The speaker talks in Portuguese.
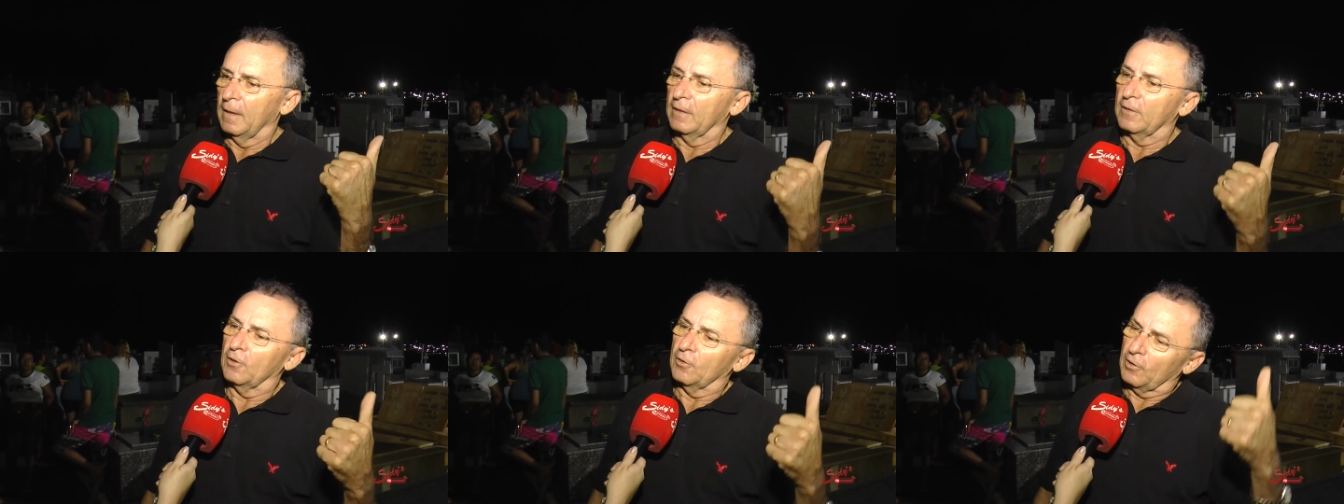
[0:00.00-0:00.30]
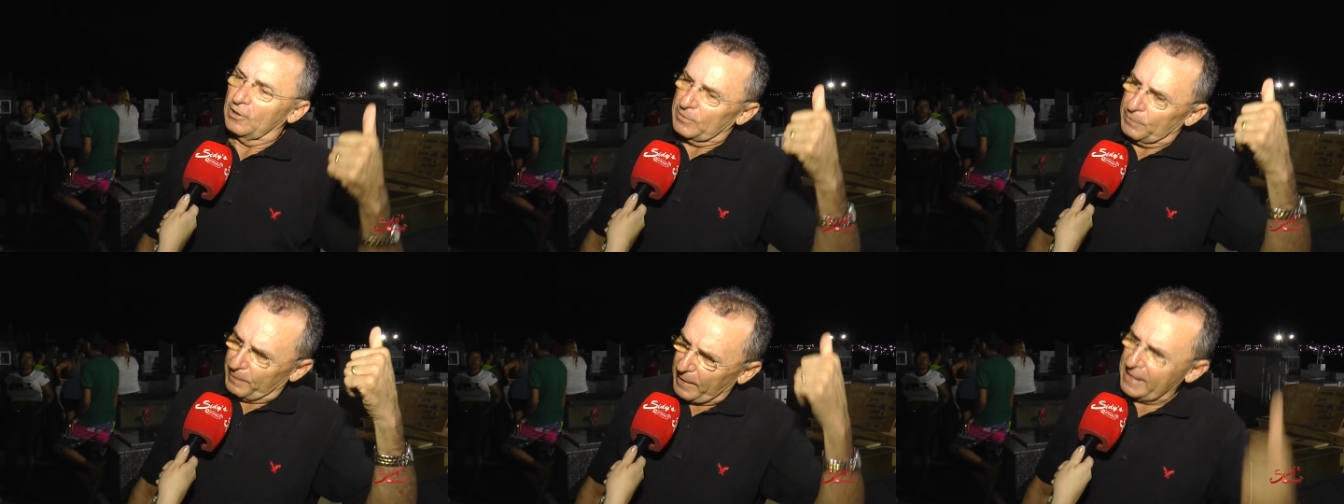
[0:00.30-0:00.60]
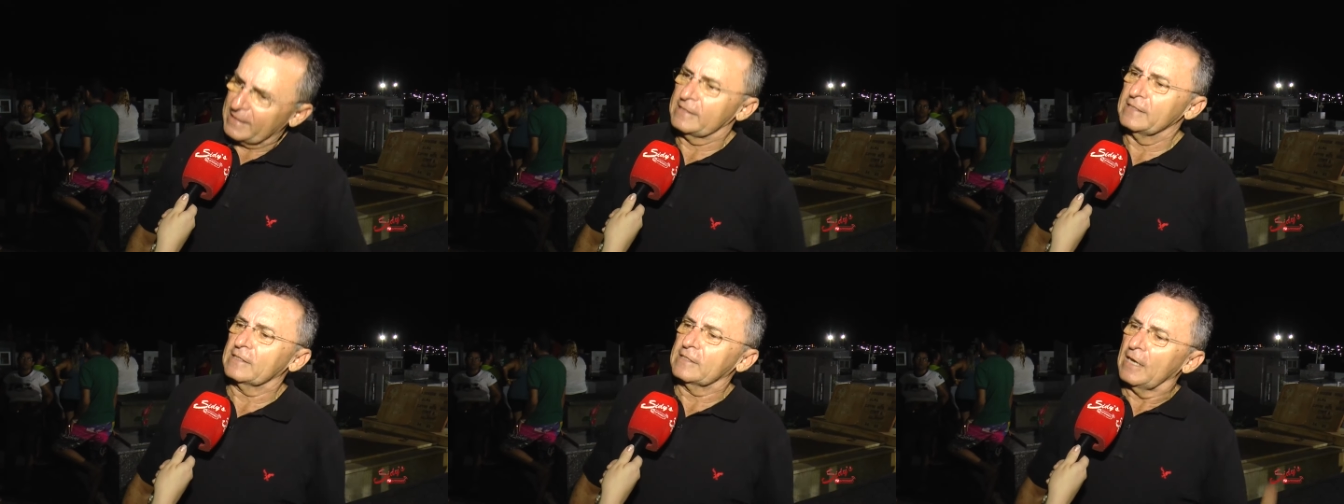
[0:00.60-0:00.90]
Então nós
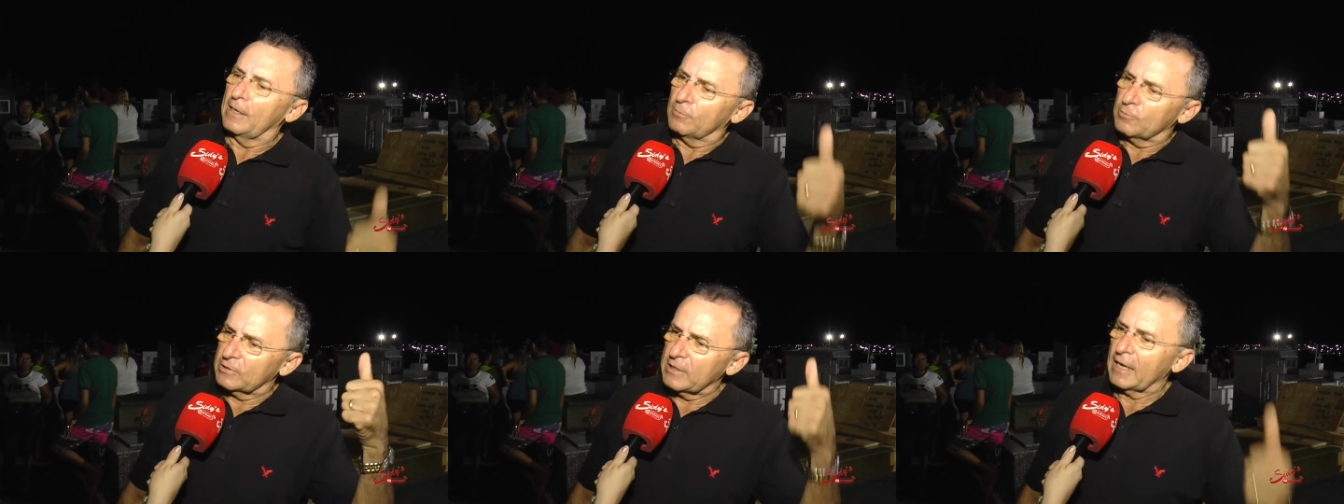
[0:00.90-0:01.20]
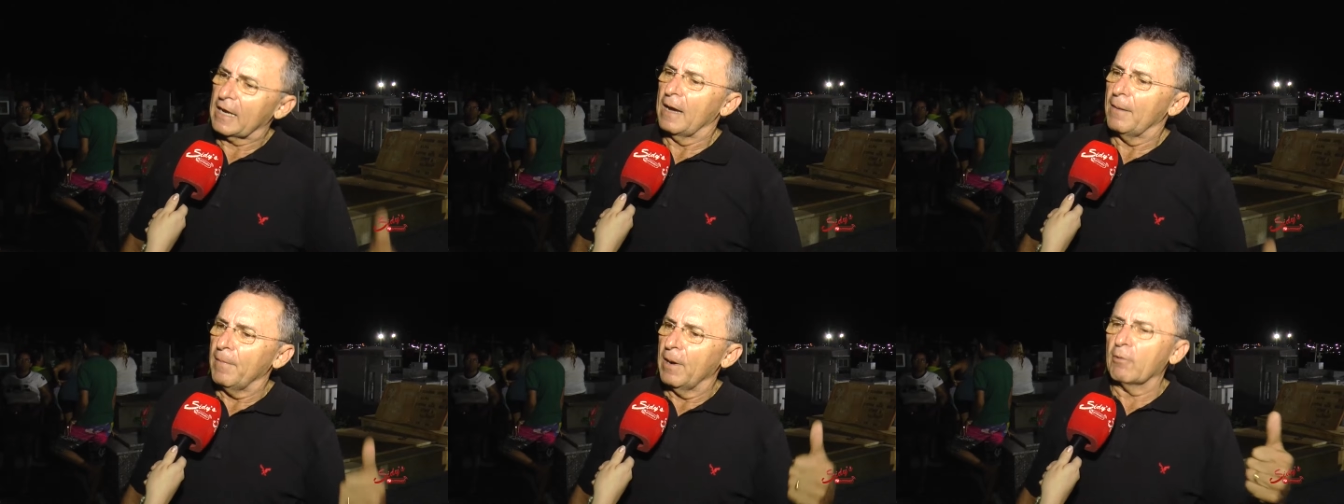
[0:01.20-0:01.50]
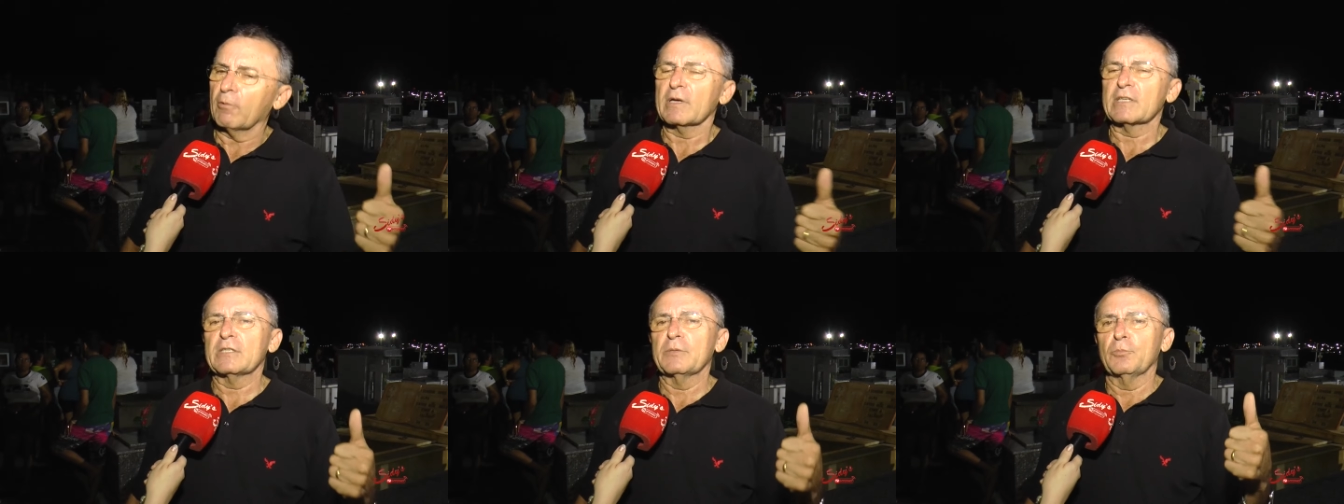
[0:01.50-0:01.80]
precisamos acabar
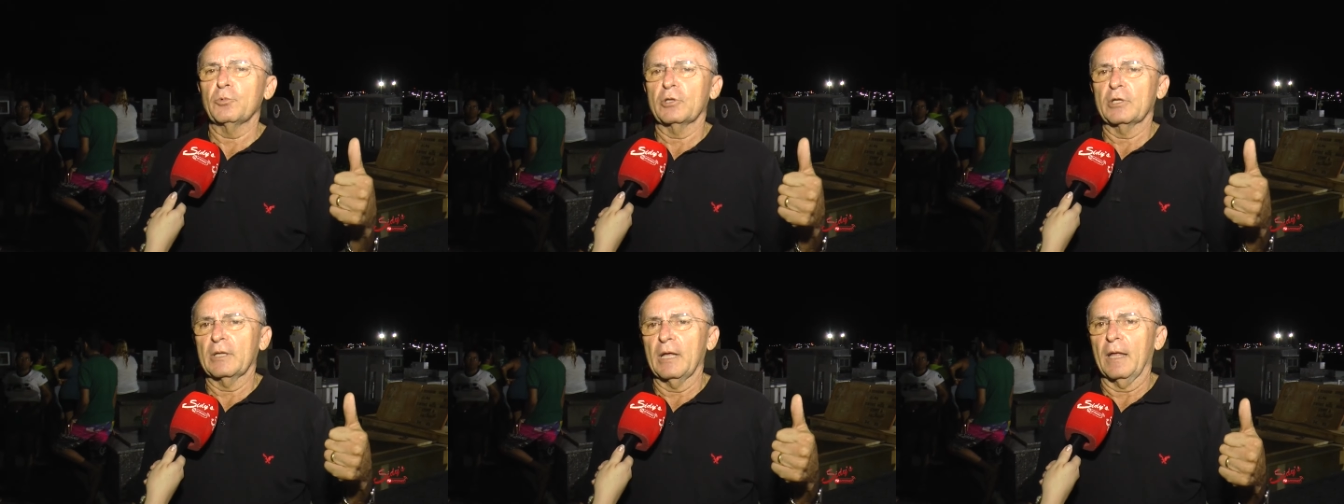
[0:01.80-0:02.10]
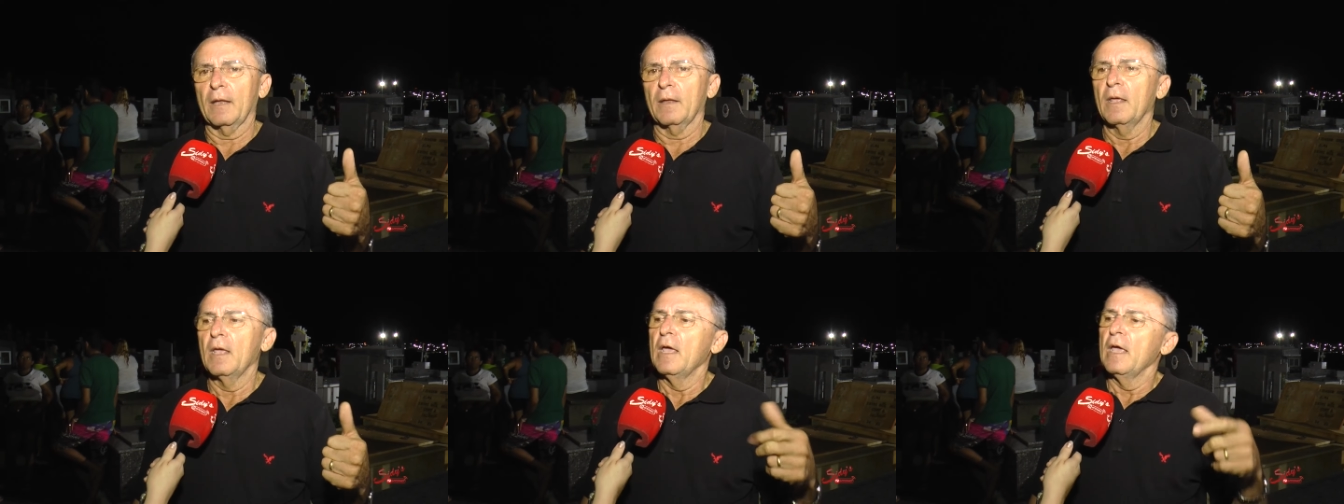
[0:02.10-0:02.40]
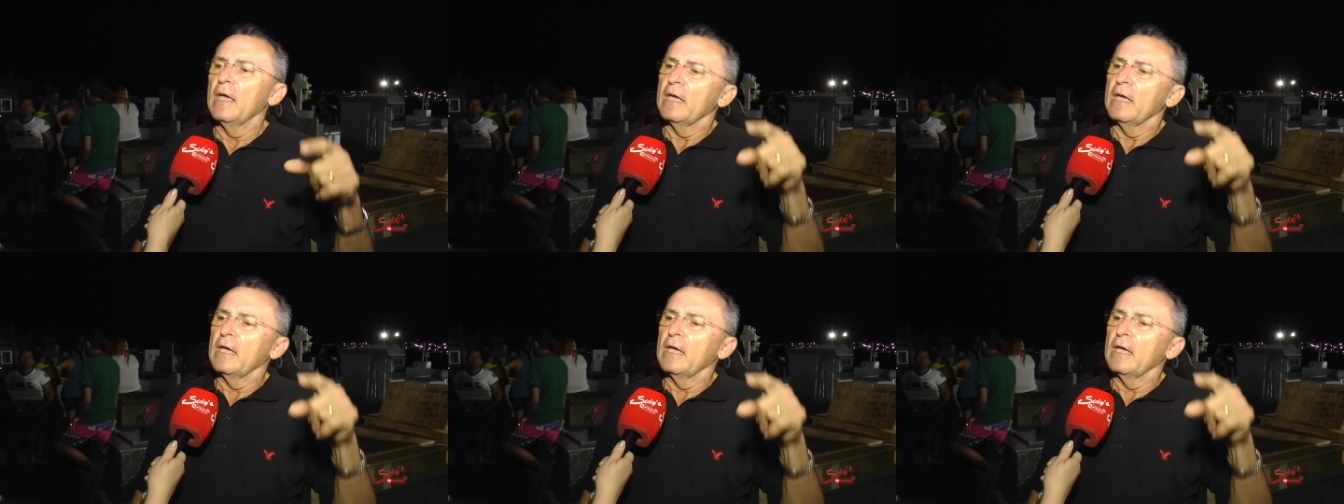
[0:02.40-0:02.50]
com essa impunidade.